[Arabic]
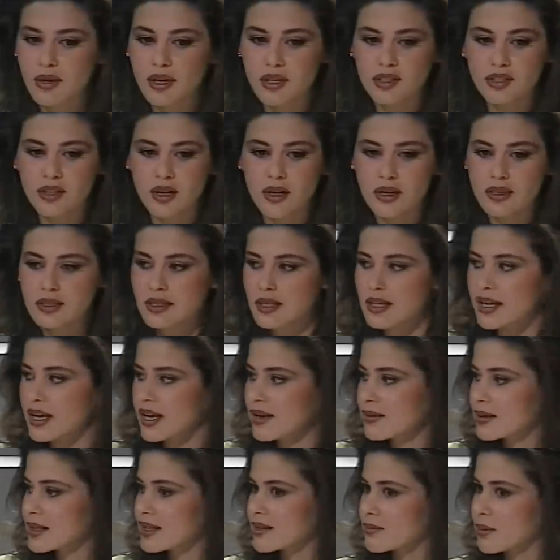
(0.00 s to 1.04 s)
الاشخاص اللي
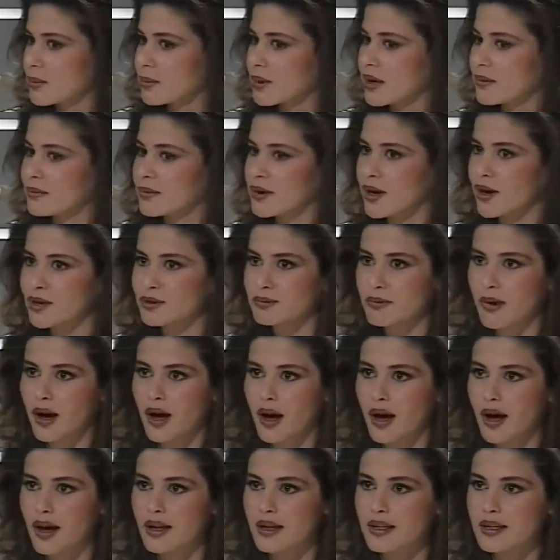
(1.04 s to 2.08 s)
ابدا ما بحب اقعد مع
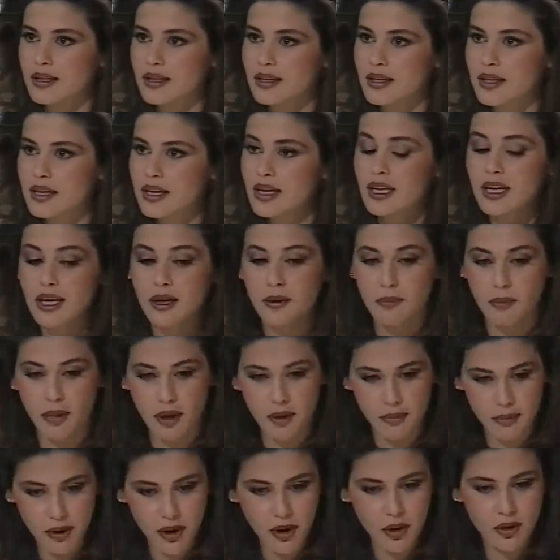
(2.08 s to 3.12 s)
حالي
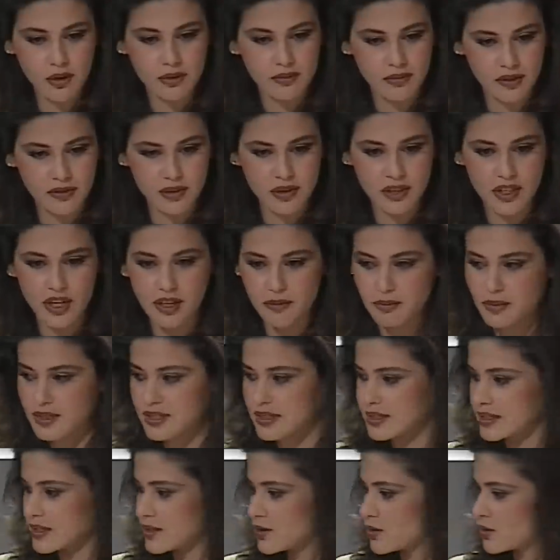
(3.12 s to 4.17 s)
بحب اقعد ما في شك
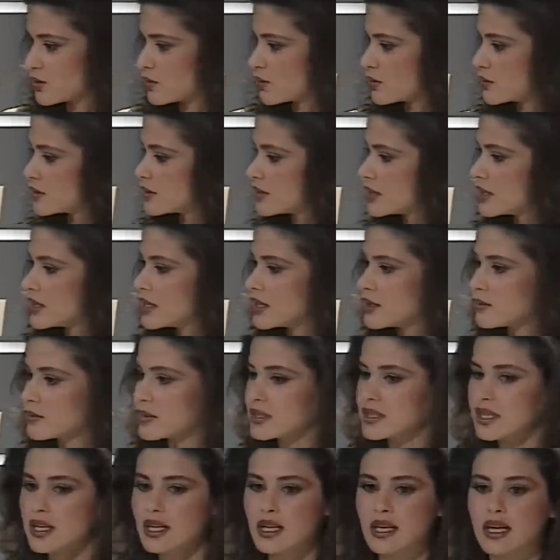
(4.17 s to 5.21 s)
بس انه
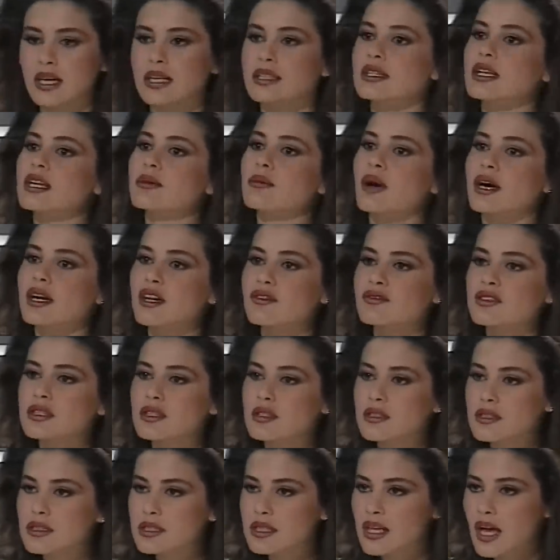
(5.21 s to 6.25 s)
بتقلي اختلي مع نفسي
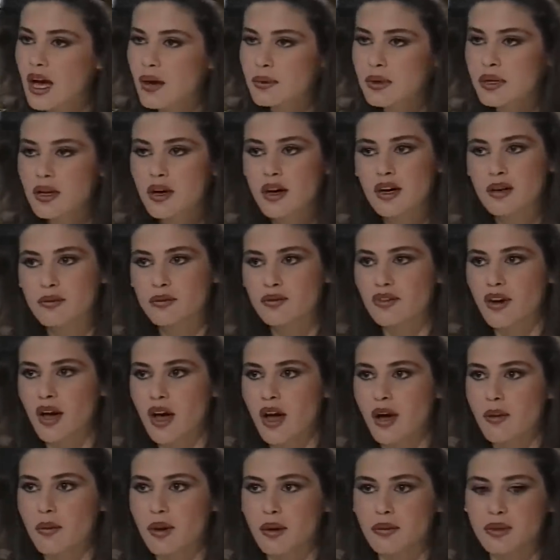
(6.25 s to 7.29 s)
نص ساعه بالنهار
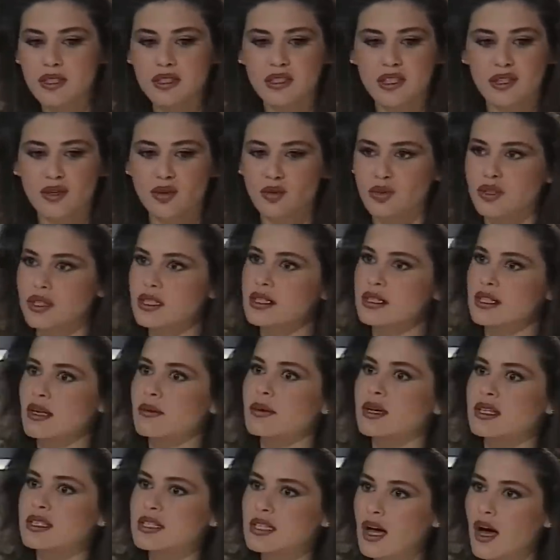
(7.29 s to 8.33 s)
بتفهمها بس انه ست
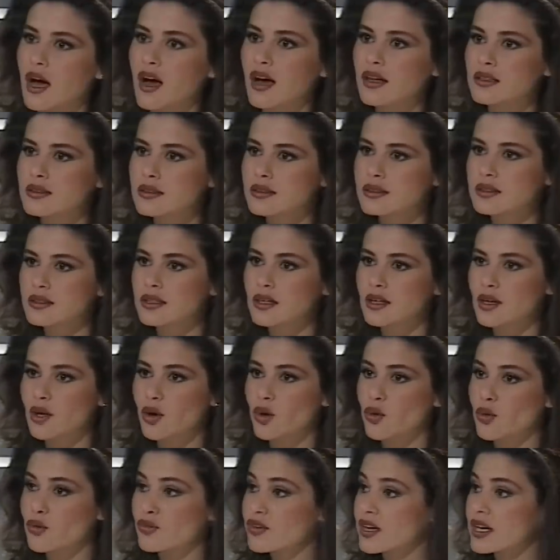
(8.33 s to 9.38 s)
سبع ساعات
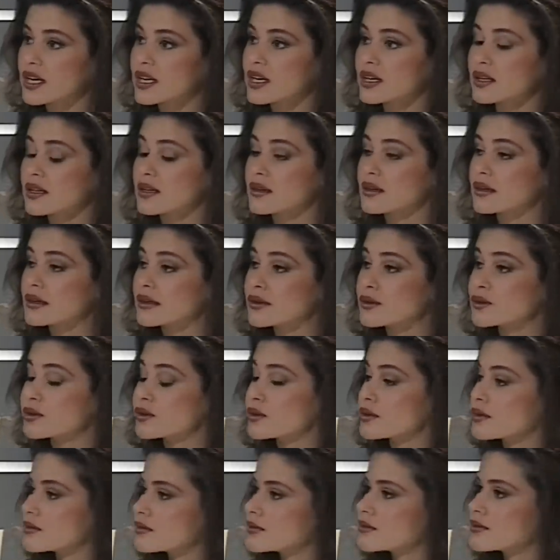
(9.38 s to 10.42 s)
وفكر
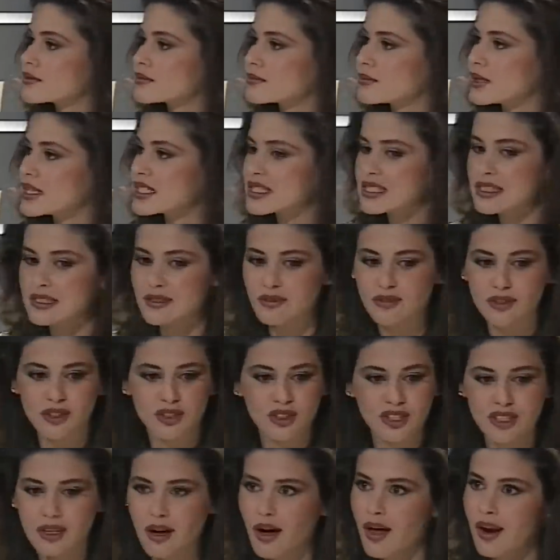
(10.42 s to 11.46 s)
انه بحس في
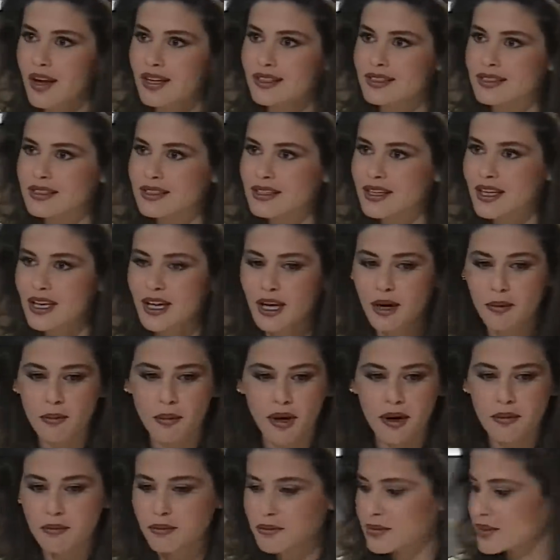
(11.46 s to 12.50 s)
شيء غلط
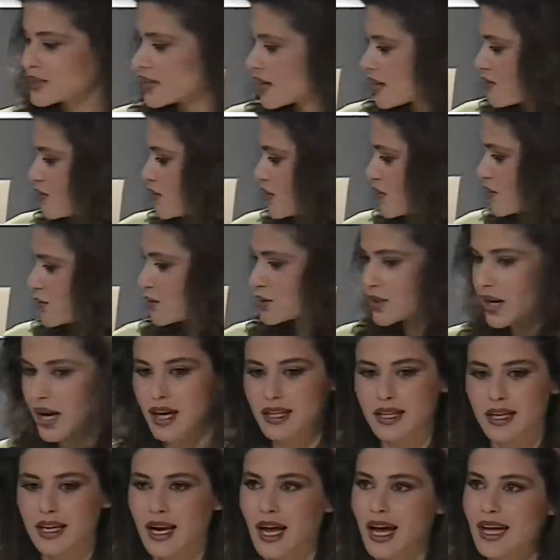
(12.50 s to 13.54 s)
بحب بضل في يكون
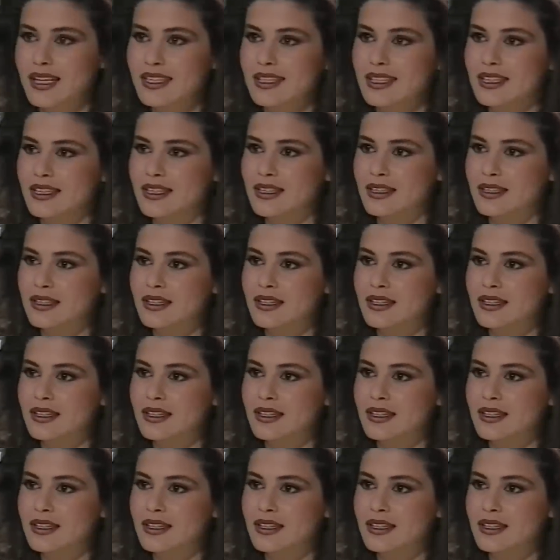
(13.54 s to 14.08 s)
حدا حدي